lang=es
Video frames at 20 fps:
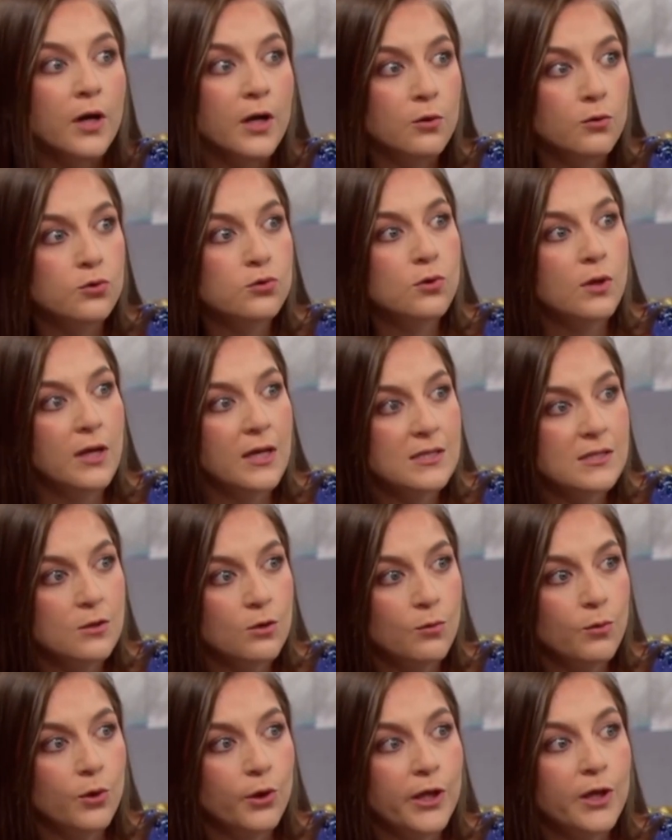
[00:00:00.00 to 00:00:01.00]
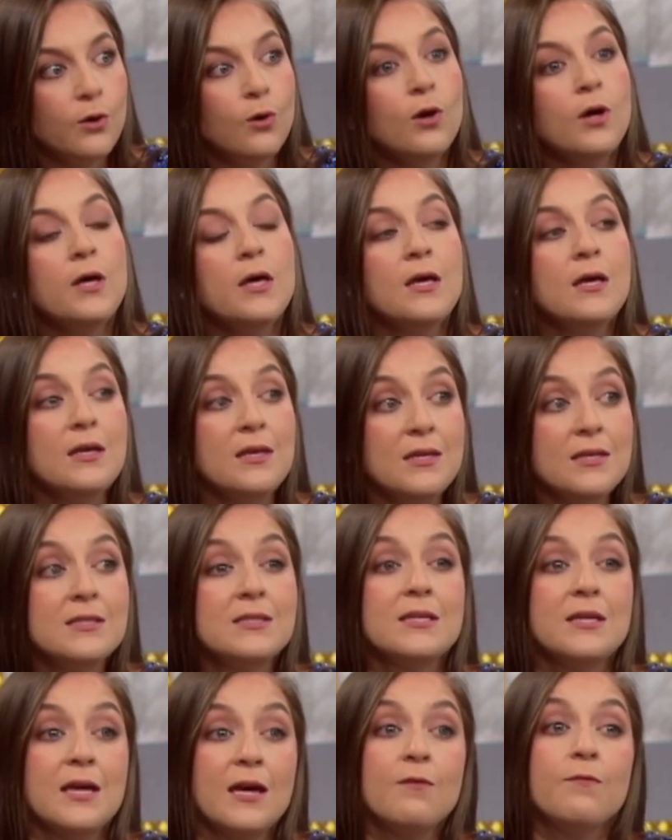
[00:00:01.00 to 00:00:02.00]
el uso del ácido bórico y
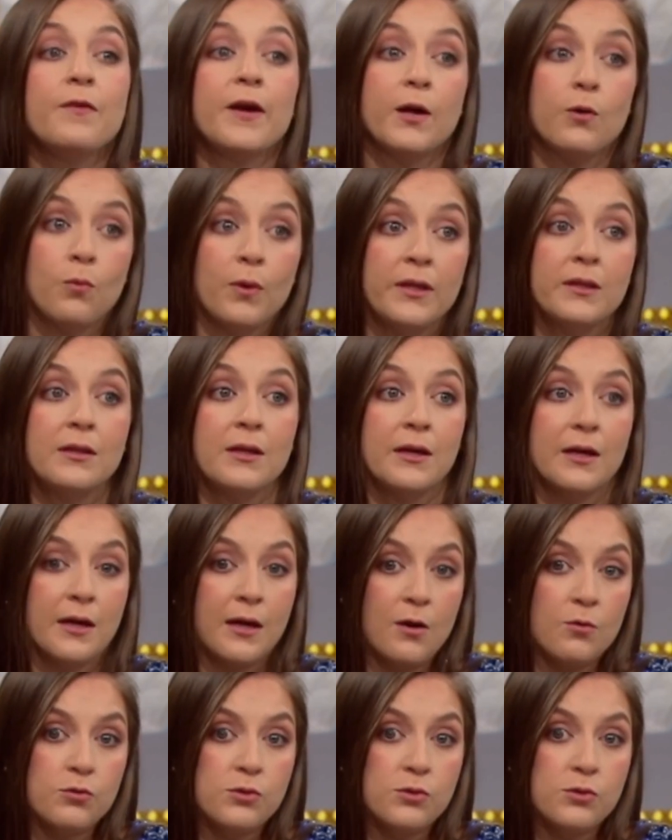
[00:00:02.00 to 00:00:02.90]
sí es frecuente que cause